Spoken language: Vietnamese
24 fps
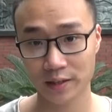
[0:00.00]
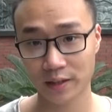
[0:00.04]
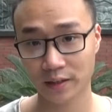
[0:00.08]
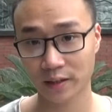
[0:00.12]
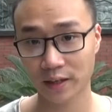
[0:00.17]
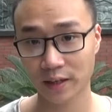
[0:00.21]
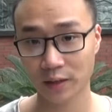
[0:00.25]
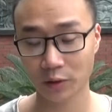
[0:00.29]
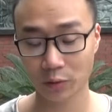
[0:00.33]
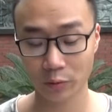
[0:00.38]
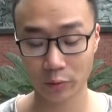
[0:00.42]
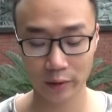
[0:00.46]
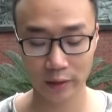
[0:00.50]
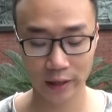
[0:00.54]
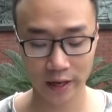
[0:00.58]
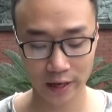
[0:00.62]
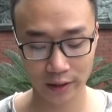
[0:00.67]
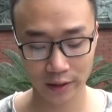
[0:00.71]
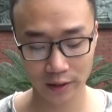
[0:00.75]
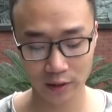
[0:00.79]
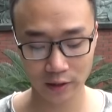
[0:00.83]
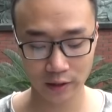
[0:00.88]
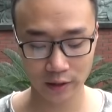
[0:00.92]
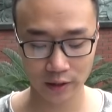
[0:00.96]
trên tay tôi
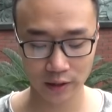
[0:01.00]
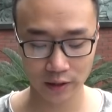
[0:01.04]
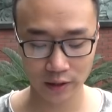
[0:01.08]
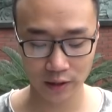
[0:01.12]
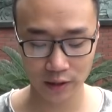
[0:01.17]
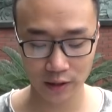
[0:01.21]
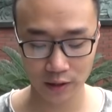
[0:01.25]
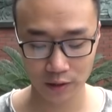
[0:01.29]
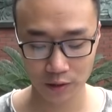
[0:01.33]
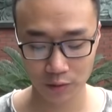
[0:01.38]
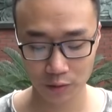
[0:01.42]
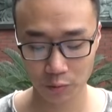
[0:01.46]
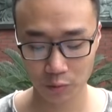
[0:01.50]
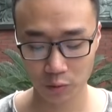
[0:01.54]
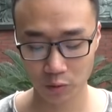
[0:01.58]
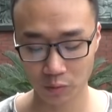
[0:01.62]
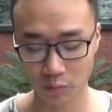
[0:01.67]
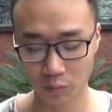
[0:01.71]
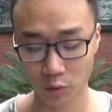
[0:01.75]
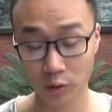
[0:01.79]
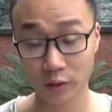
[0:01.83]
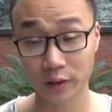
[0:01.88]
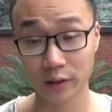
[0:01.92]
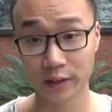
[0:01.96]
là đơn kiến nghị
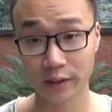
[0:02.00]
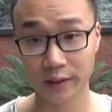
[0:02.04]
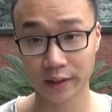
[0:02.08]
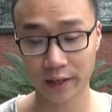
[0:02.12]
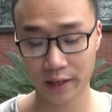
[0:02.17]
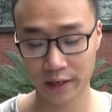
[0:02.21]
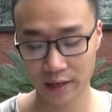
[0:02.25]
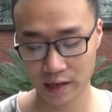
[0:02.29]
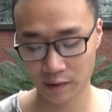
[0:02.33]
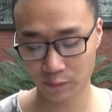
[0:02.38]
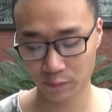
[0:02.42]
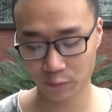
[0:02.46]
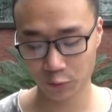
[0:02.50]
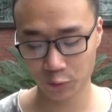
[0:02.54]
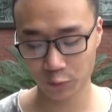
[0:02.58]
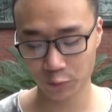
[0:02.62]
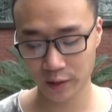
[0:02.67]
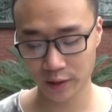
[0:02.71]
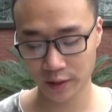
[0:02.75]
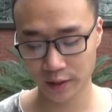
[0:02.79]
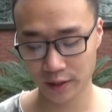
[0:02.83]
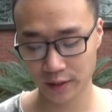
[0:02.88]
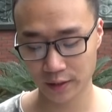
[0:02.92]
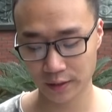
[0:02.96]
của một người tên là Vũ
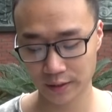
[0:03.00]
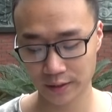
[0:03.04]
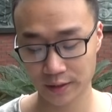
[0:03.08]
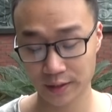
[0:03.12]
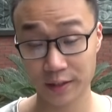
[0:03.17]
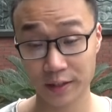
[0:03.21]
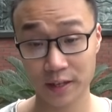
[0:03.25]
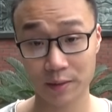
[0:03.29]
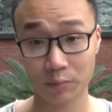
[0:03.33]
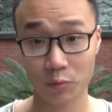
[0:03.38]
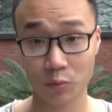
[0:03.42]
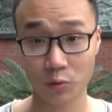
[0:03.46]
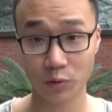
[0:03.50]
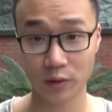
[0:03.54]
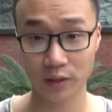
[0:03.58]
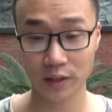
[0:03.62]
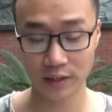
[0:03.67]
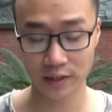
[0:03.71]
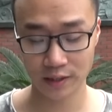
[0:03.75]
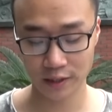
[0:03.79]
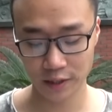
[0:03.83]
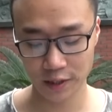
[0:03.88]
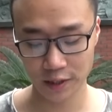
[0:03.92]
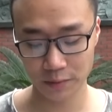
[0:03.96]
Văn Cần, sinh năm
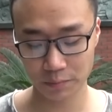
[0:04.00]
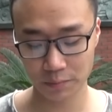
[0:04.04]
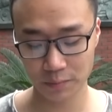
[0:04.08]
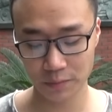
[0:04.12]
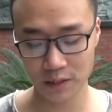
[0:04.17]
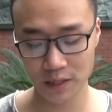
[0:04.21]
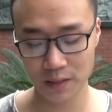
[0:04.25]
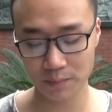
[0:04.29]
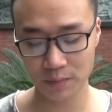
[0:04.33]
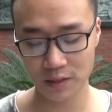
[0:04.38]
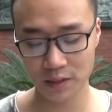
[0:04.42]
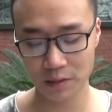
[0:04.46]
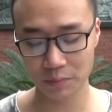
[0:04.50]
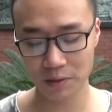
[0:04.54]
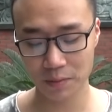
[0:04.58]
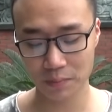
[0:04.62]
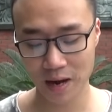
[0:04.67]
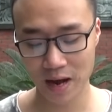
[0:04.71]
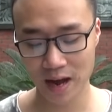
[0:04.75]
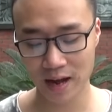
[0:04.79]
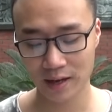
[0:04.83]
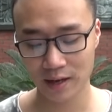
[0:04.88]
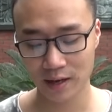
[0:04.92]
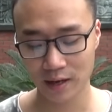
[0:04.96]

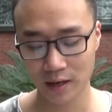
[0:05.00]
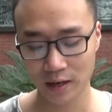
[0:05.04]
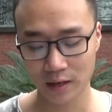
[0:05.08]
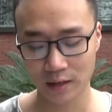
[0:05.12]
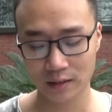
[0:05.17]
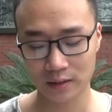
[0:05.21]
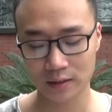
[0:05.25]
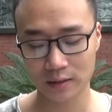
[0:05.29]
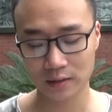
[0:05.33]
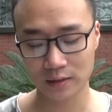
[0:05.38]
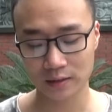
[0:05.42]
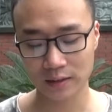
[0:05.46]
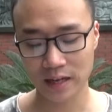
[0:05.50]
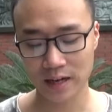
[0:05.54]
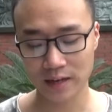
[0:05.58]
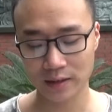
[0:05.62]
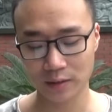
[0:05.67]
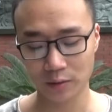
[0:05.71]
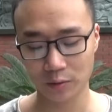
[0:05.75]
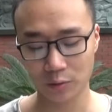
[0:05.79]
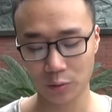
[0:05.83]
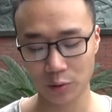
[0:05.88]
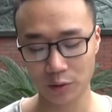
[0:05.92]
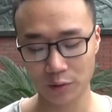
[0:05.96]
1993 tại
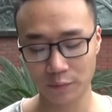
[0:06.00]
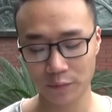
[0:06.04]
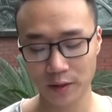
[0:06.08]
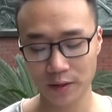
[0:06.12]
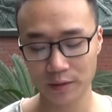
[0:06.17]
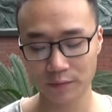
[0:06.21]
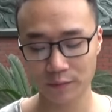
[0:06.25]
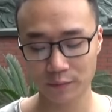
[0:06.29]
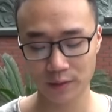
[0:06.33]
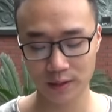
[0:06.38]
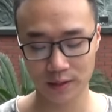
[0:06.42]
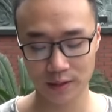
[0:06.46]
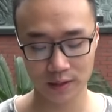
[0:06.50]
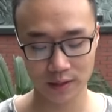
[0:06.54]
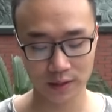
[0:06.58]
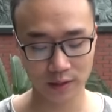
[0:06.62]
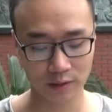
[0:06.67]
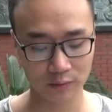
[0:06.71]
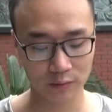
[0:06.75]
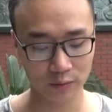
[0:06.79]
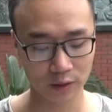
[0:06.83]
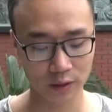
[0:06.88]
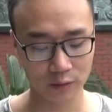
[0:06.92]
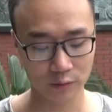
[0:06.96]
Thụy Vân, Việt
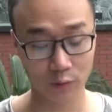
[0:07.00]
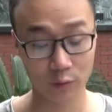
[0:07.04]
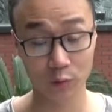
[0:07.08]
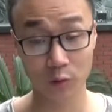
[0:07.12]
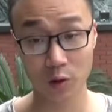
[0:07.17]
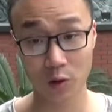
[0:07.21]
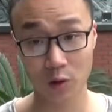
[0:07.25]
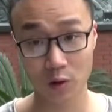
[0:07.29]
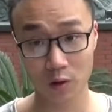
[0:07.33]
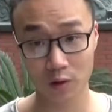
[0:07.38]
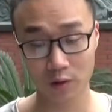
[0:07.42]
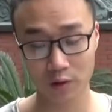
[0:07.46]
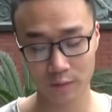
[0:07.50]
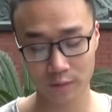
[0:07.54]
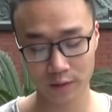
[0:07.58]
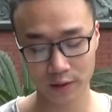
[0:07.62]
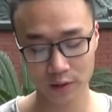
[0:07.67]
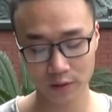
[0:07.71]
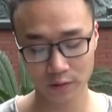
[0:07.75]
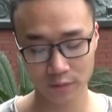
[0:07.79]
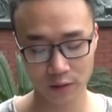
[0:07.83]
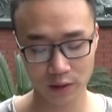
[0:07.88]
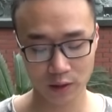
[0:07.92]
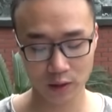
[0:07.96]
Trì, tỉnh Phú Thọ, và
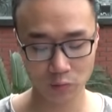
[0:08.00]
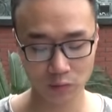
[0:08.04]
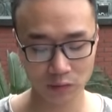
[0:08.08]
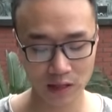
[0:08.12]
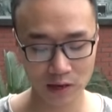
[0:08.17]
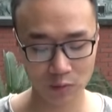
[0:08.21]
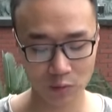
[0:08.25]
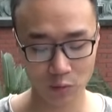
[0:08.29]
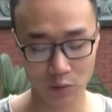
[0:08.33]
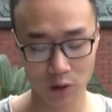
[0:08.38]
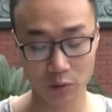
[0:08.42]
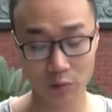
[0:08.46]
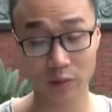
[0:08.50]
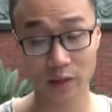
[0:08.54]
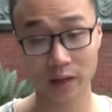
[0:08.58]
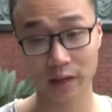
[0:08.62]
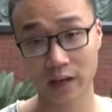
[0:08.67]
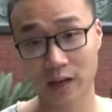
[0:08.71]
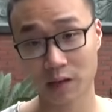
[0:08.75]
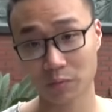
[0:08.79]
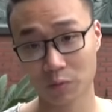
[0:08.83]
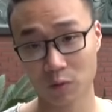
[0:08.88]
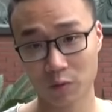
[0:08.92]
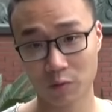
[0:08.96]
đơn vị công tác của ông là
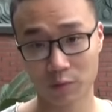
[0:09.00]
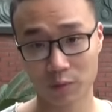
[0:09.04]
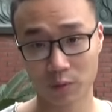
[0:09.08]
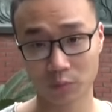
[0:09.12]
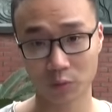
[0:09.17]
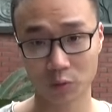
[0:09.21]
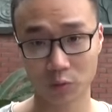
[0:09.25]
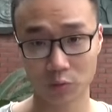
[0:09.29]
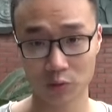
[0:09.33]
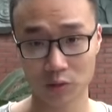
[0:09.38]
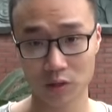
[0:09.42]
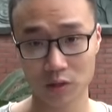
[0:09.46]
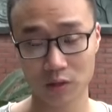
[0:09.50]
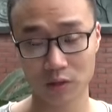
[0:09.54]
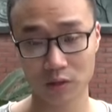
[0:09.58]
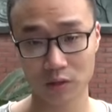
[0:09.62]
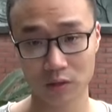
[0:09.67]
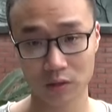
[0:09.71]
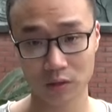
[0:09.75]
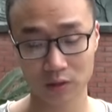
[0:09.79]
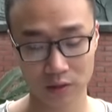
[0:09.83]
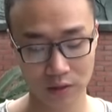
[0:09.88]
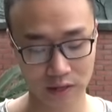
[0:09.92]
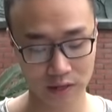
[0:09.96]
cán bộ phòng tổ chức
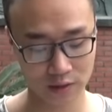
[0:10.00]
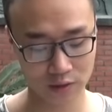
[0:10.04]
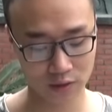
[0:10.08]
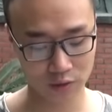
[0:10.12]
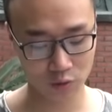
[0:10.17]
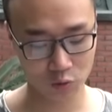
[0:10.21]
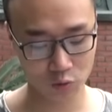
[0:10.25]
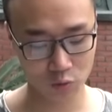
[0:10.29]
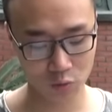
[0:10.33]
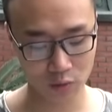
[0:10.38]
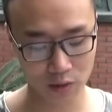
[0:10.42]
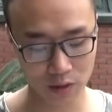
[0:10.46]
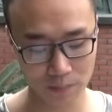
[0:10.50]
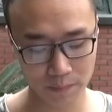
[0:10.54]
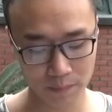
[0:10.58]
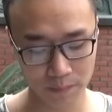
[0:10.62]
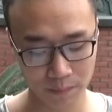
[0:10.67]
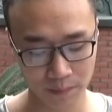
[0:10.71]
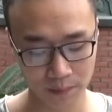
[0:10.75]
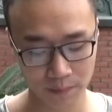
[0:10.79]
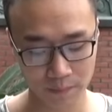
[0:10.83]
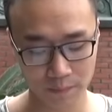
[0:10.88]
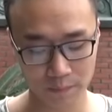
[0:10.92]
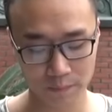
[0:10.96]
tại trường trung cấp
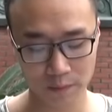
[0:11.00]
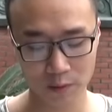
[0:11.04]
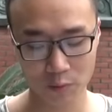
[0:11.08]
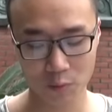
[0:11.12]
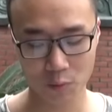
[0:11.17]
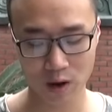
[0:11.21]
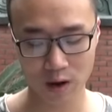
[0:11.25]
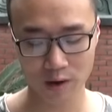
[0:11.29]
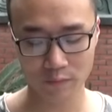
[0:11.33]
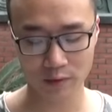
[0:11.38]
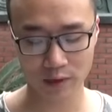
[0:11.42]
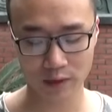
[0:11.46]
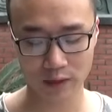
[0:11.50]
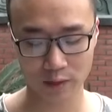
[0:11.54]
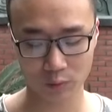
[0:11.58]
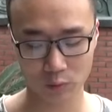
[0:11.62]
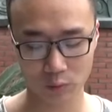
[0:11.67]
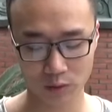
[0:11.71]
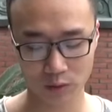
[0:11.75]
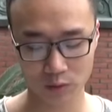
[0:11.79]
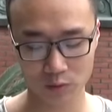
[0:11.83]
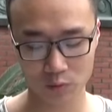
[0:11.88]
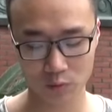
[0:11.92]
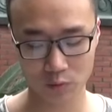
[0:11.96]
Văn hóa và Nghệ
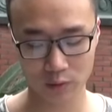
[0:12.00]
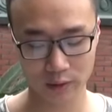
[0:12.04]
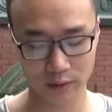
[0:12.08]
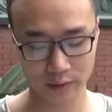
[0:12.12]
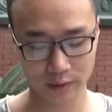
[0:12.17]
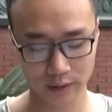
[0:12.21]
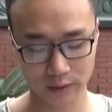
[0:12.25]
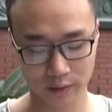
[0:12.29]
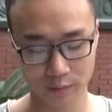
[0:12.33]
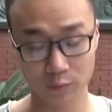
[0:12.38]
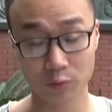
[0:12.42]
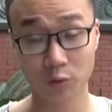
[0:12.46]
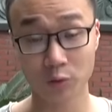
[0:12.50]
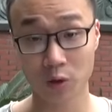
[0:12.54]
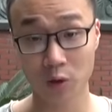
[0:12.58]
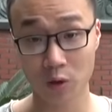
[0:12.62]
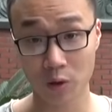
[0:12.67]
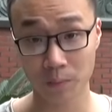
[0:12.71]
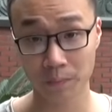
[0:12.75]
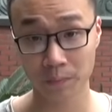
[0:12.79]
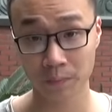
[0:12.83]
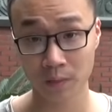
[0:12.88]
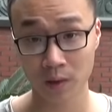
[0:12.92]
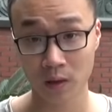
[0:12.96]
thuật Du lịch tỉnh Phú
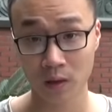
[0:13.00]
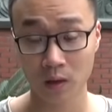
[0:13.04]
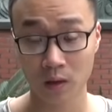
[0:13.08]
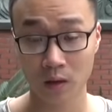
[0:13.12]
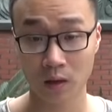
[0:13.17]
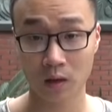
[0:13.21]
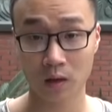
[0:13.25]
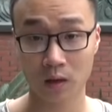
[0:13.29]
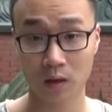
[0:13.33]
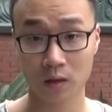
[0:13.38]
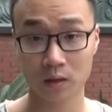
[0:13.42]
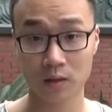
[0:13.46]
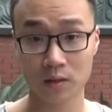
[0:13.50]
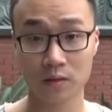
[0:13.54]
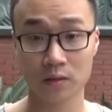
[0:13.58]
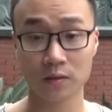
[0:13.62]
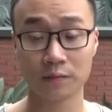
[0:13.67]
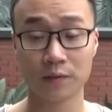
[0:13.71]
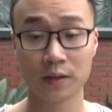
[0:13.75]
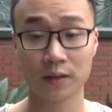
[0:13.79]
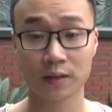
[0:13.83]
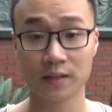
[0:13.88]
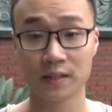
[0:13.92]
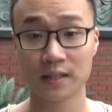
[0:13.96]
Thọ. Sự
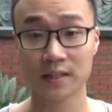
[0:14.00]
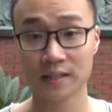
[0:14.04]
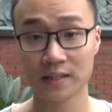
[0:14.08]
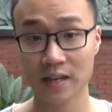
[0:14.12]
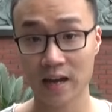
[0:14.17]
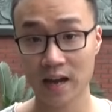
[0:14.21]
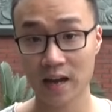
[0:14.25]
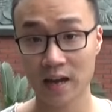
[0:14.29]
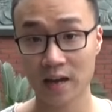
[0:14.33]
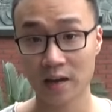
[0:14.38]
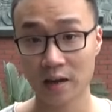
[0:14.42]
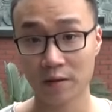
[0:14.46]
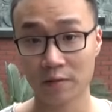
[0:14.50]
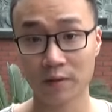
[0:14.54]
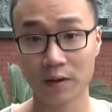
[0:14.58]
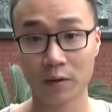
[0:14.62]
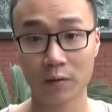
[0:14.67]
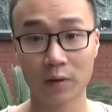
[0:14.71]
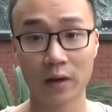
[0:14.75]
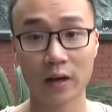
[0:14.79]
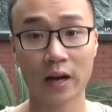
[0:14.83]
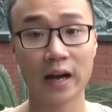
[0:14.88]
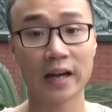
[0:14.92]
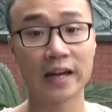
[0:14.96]
việc diễn ra
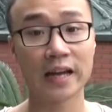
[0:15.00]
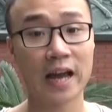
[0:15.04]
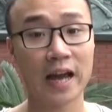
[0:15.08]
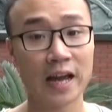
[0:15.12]
vào ngày